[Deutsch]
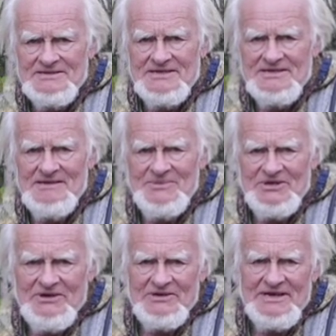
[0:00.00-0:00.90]
Seitdem
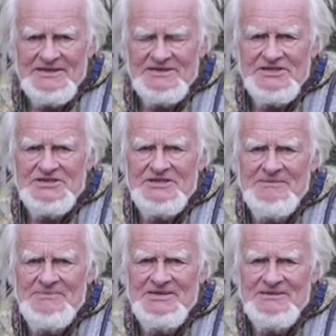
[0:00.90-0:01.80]
die organische
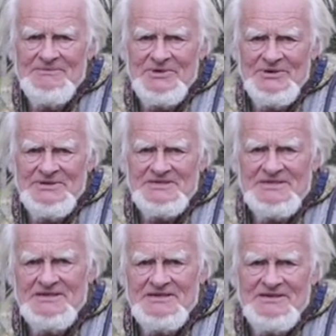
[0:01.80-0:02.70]
Chemie im
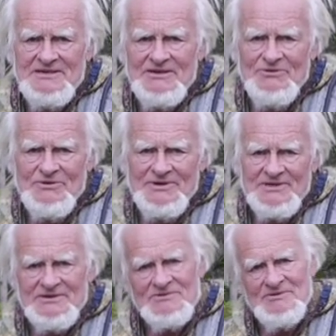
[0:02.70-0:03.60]
19.
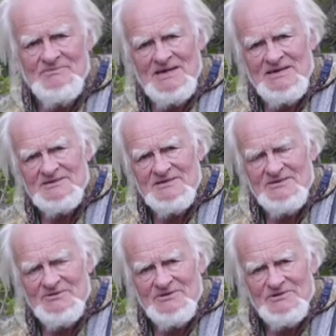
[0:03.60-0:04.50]
Jahrhundert um
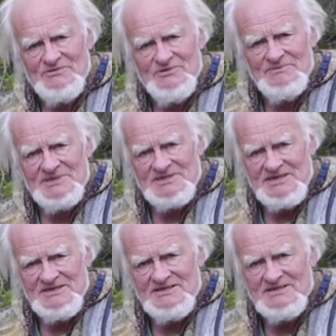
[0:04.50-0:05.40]

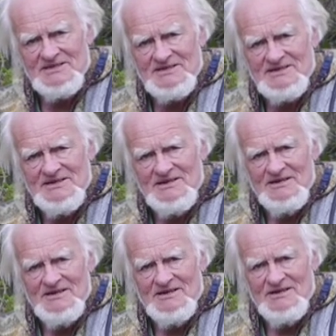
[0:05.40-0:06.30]
1865
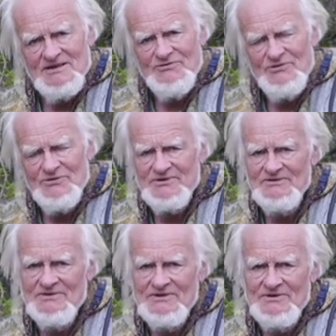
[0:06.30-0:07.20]

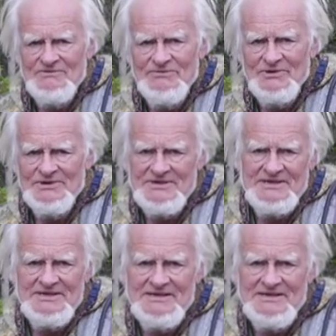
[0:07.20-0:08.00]
erfunden wurde,